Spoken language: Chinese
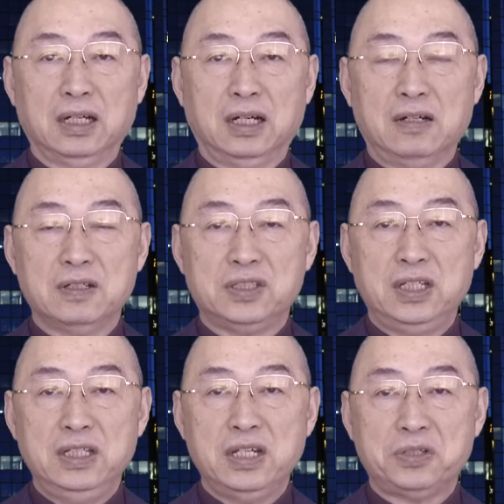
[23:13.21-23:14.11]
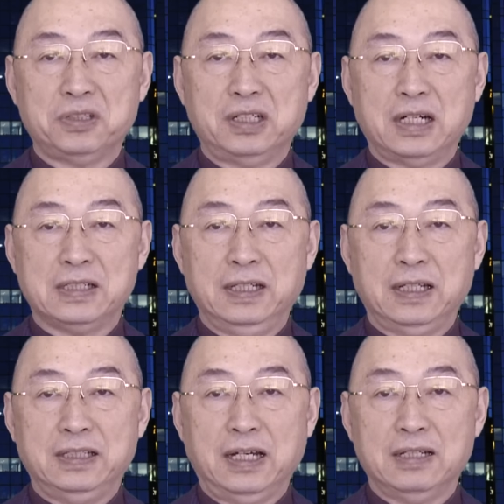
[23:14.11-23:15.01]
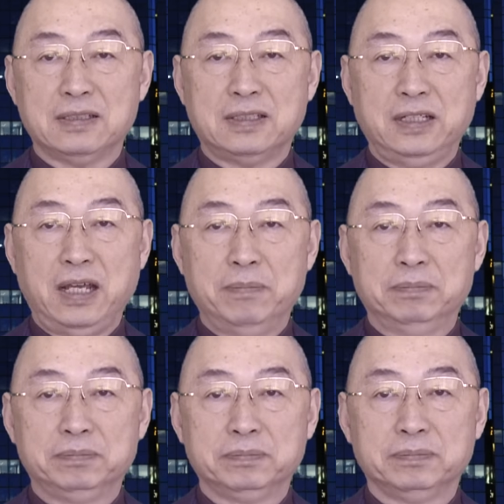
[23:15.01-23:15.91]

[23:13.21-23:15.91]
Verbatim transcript: 好，今天说到这儿，谢谢大家，再见。